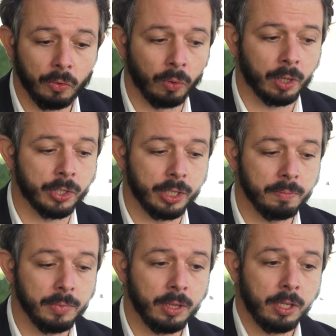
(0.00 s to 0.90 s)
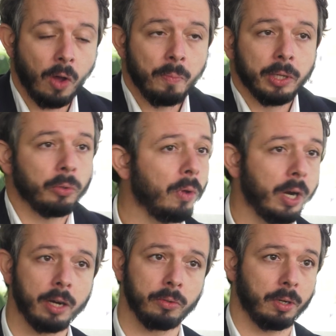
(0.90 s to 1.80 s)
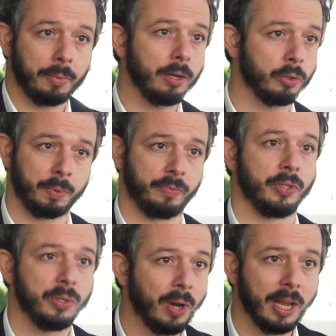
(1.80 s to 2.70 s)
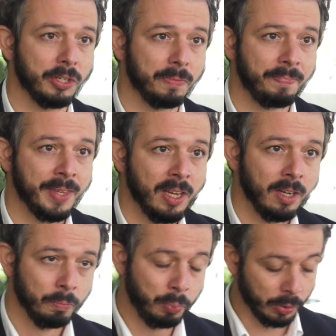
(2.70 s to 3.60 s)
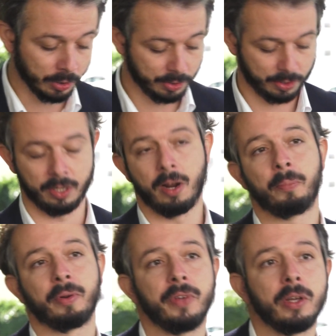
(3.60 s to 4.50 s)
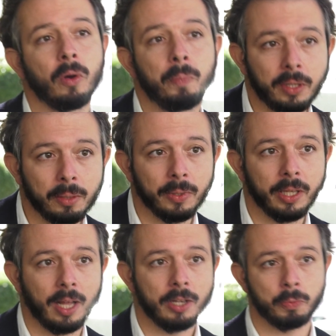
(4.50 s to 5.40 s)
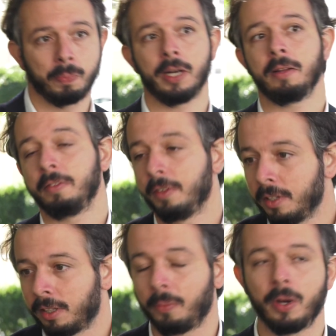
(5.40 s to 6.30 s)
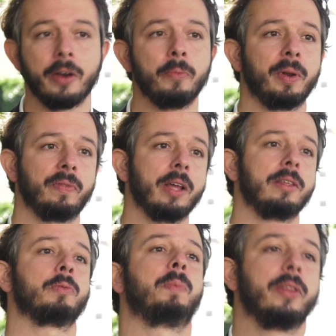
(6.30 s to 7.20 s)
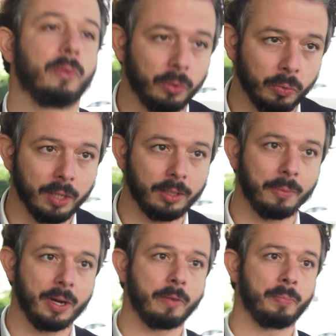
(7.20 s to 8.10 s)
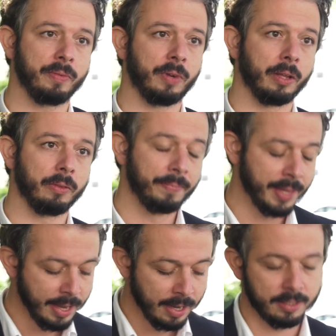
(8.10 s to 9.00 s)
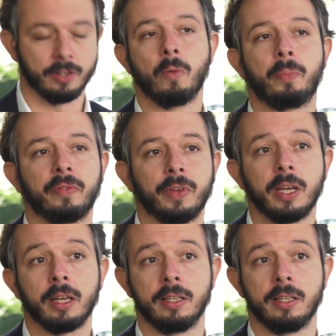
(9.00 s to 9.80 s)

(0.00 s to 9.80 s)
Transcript: um regime de aumento do horário de trabalho dos profissionais. Porque se não prevê incompatibilidades para eh, trabalhar no privado, eles podem continuar a trabalhar no privado se não prevê